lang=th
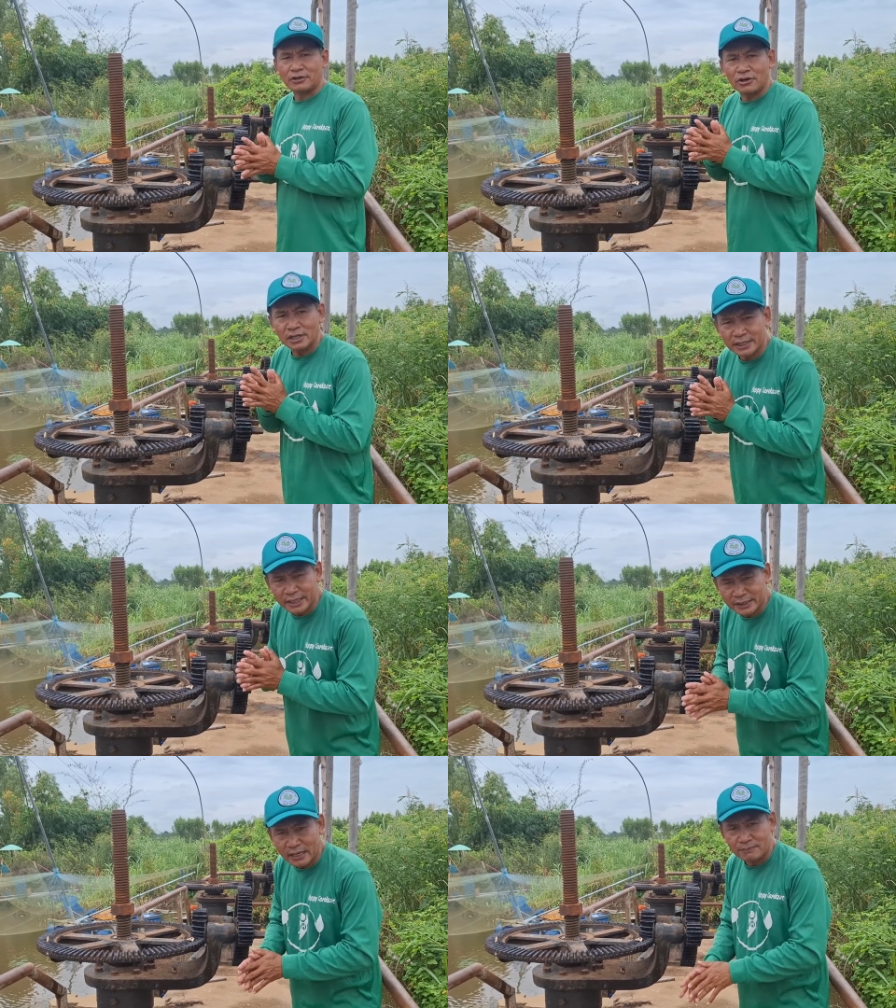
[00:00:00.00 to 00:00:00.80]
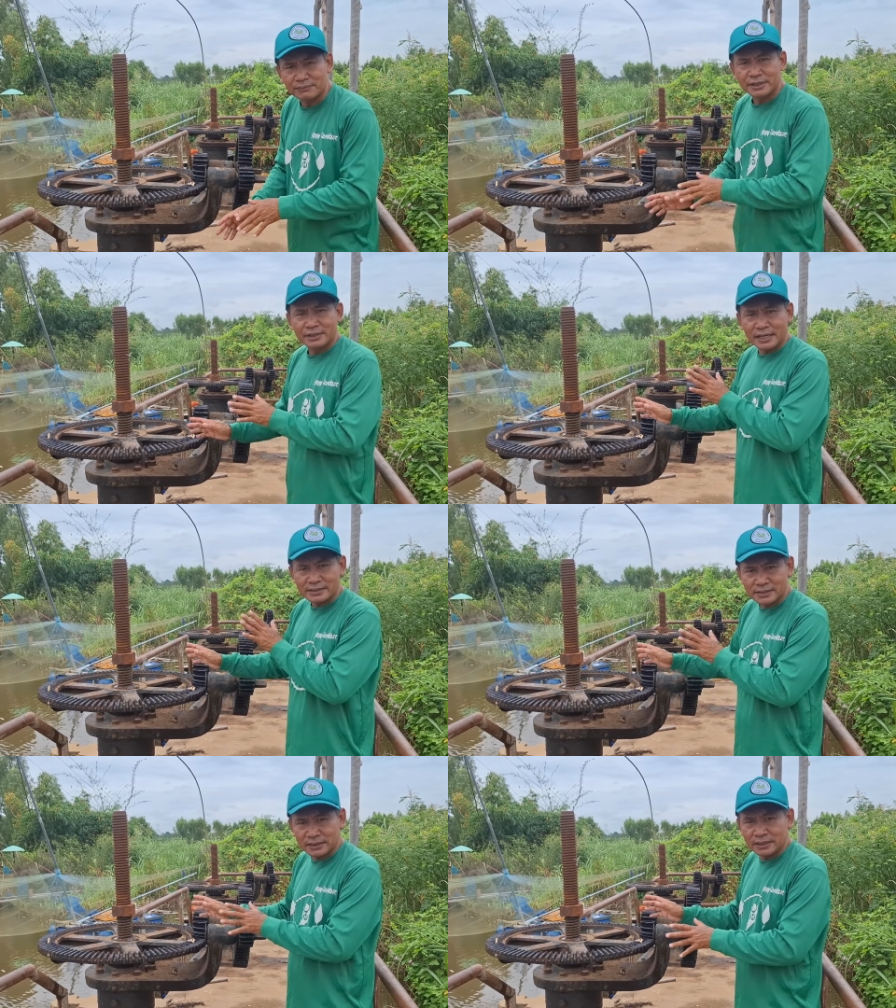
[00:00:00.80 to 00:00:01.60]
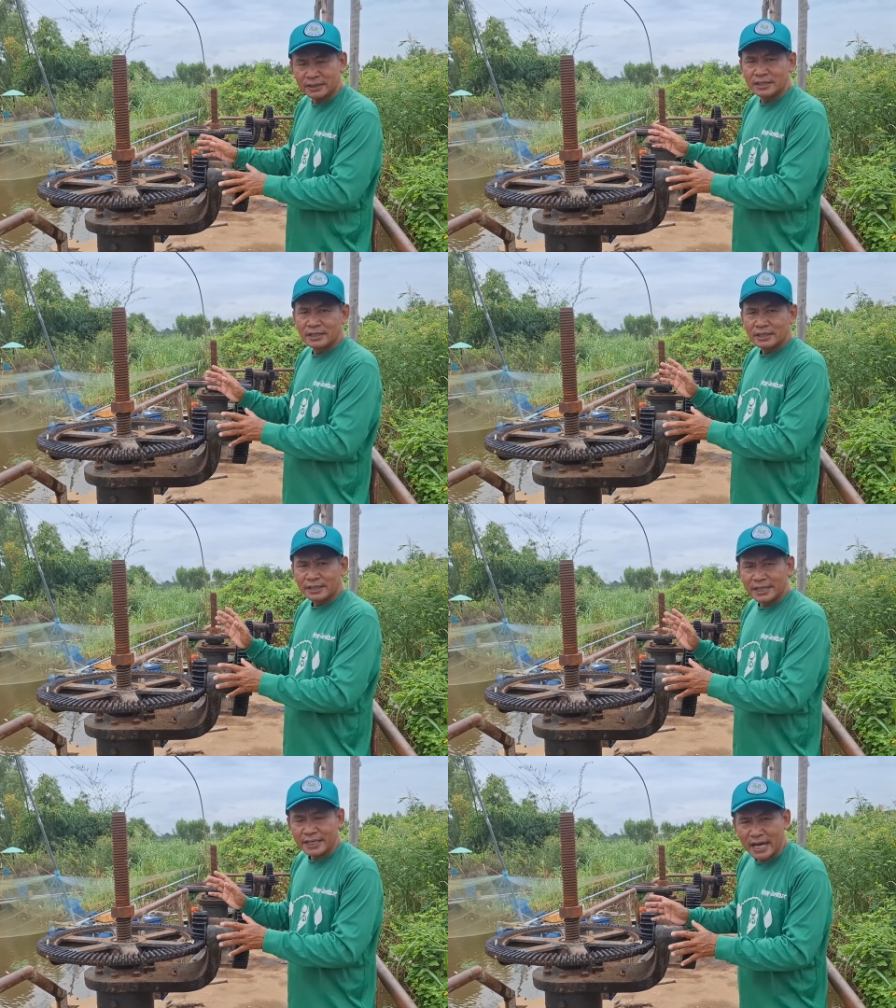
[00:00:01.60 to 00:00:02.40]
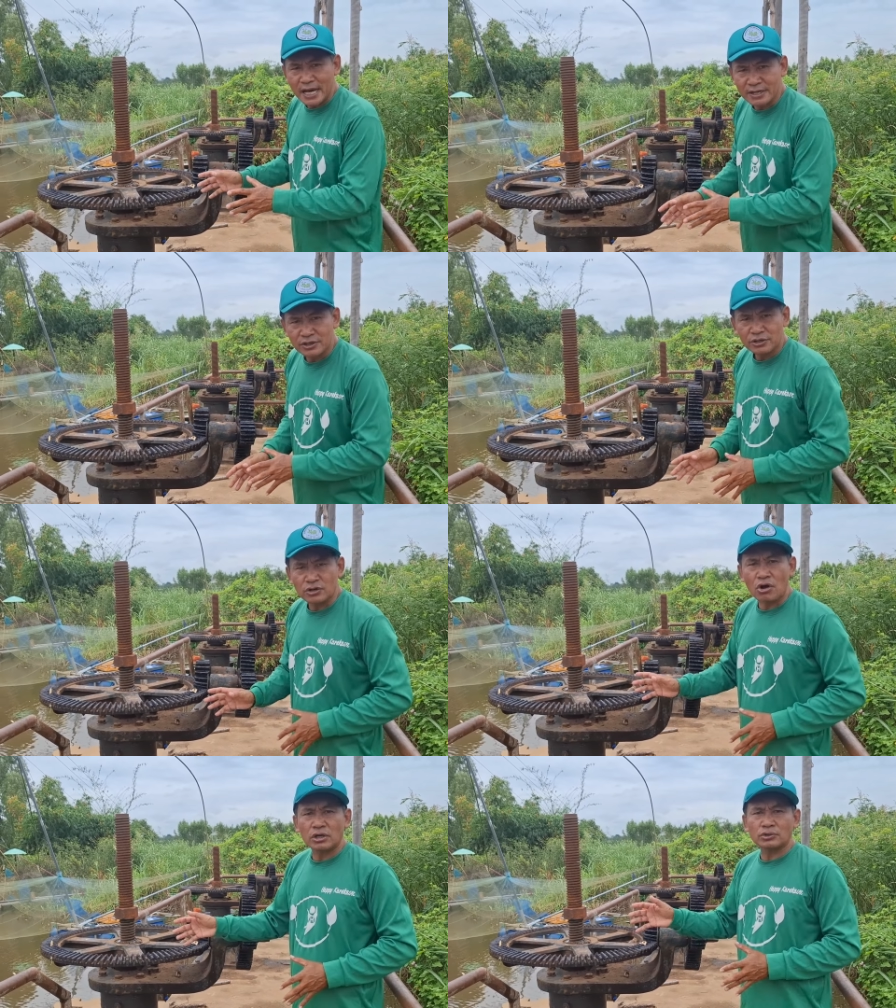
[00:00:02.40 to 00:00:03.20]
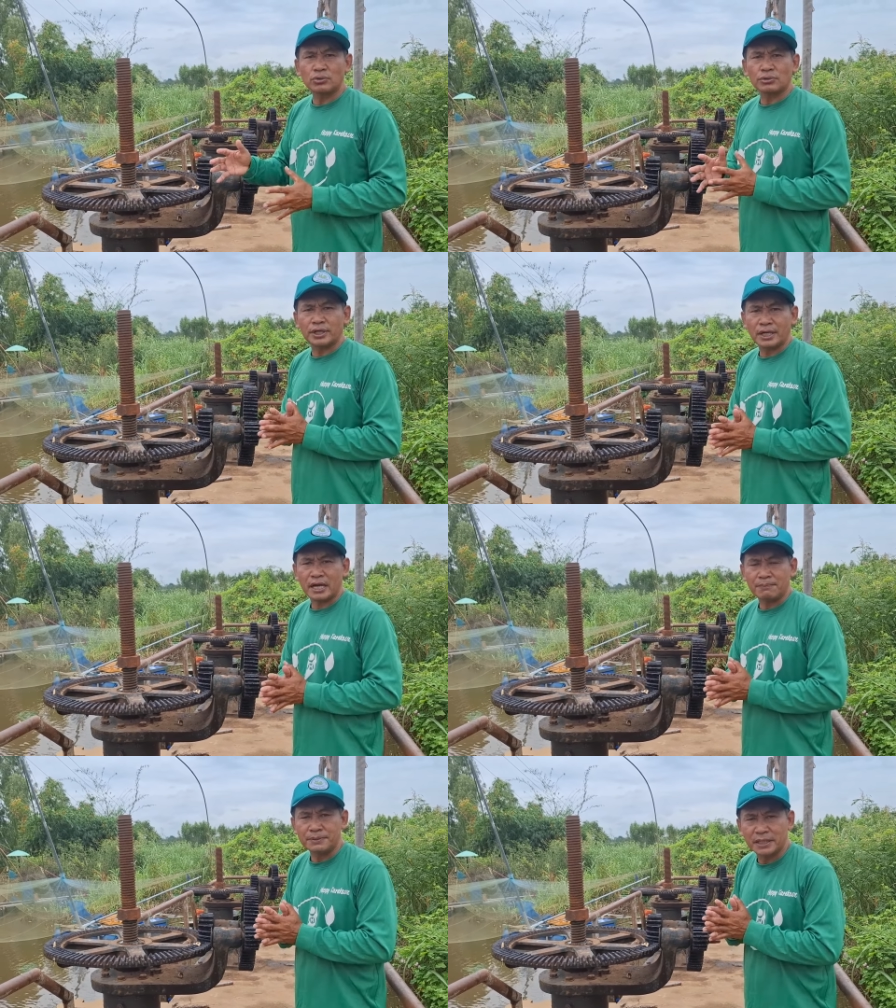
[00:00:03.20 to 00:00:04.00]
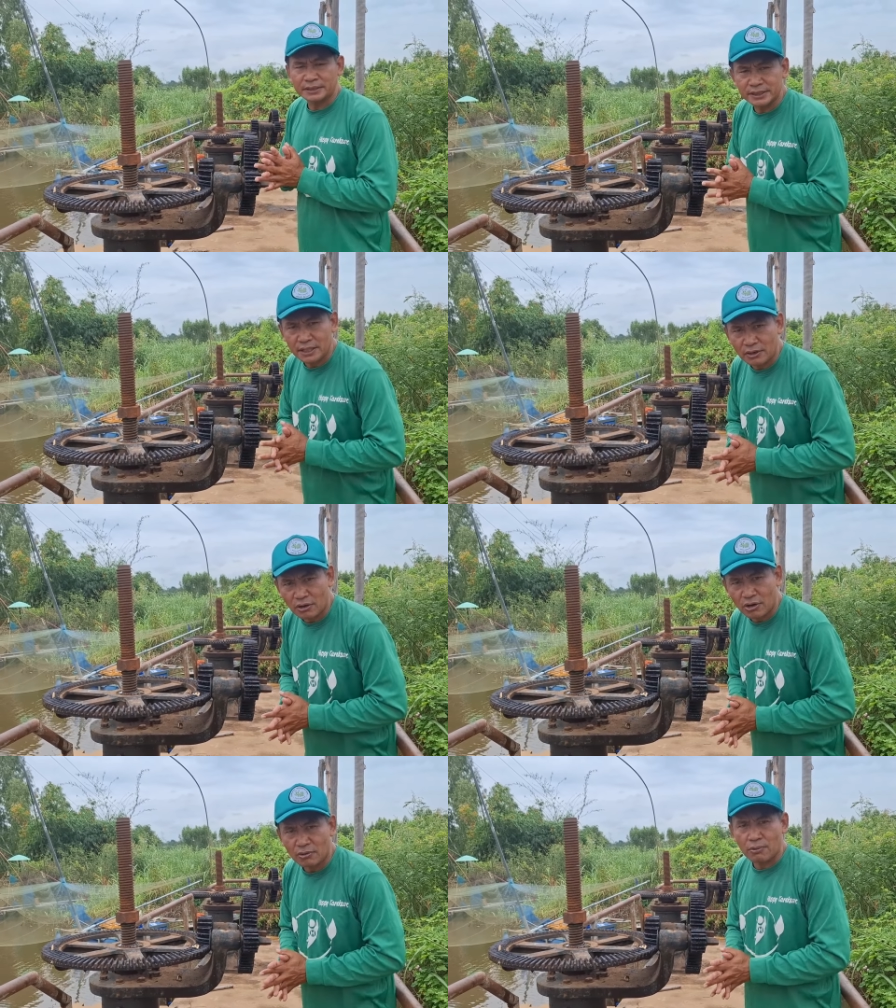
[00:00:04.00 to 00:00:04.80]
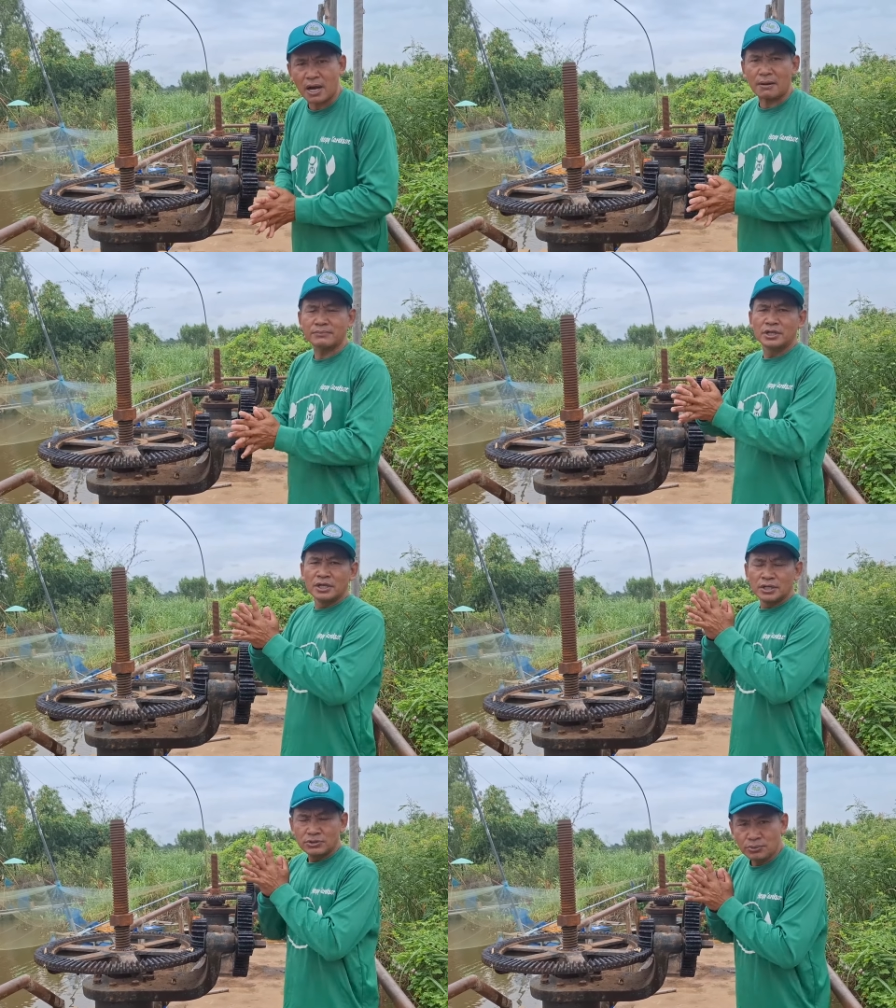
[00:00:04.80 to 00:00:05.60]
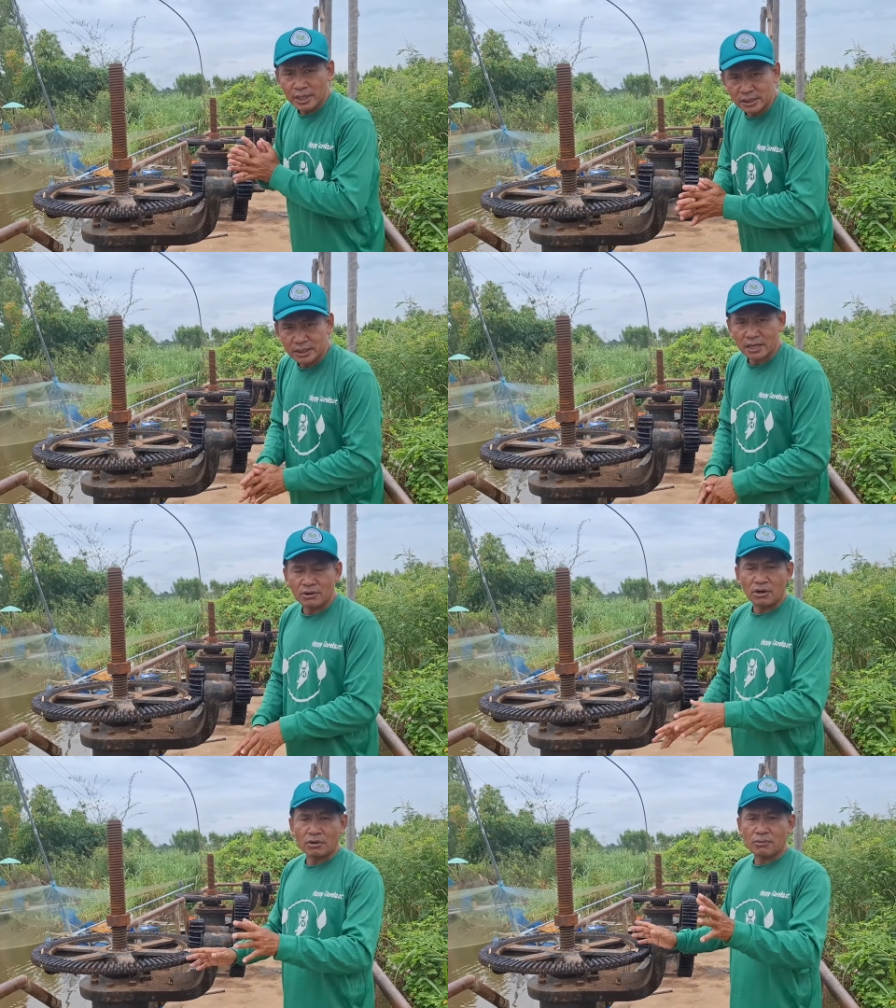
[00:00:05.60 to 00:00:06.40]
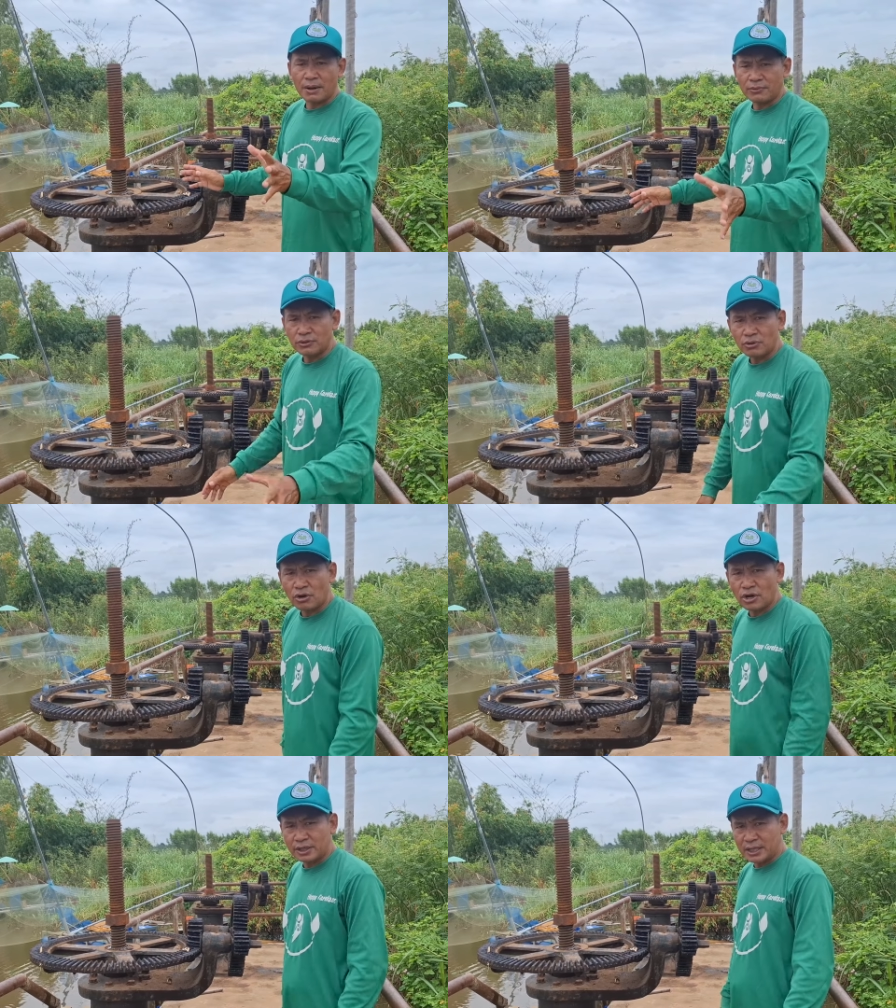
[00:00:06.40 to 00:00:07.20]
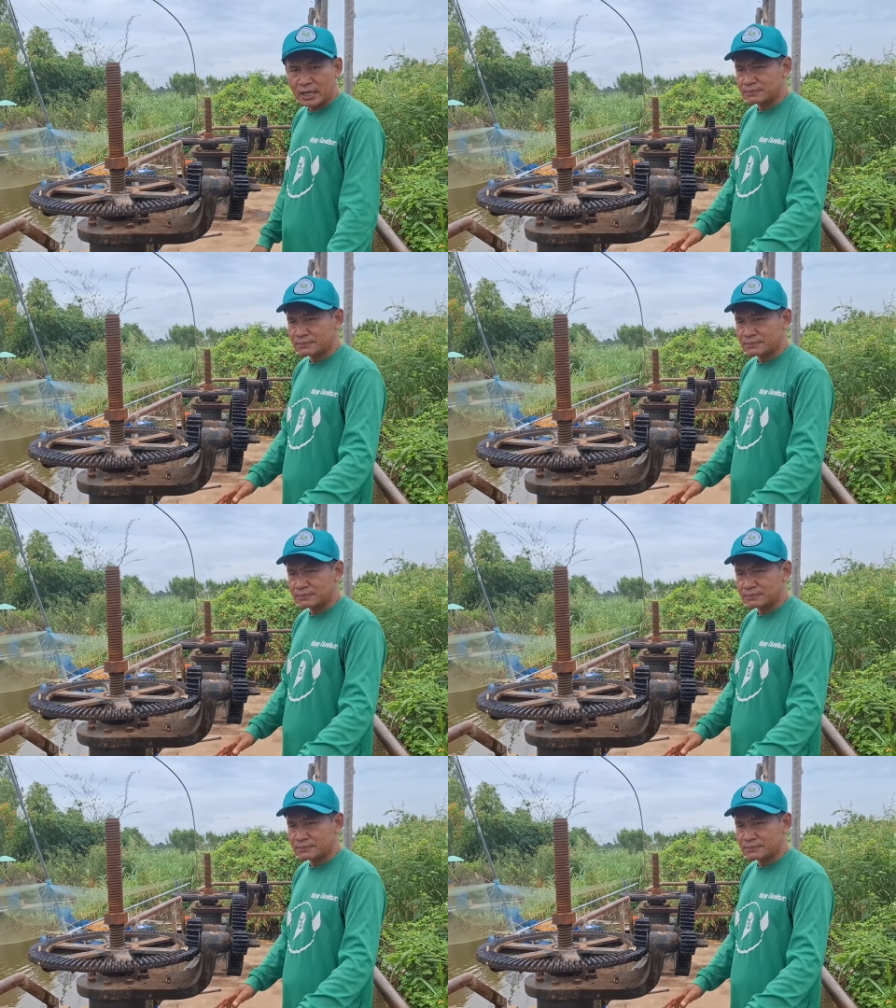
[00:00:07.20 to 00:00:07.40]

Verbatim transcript: ก็เลยได้ทำหนังสือในการร้องทุกข์นะครับ เพื่อที่จะขอความช่วยเหลือขอความอนุเคราะห์นะครับ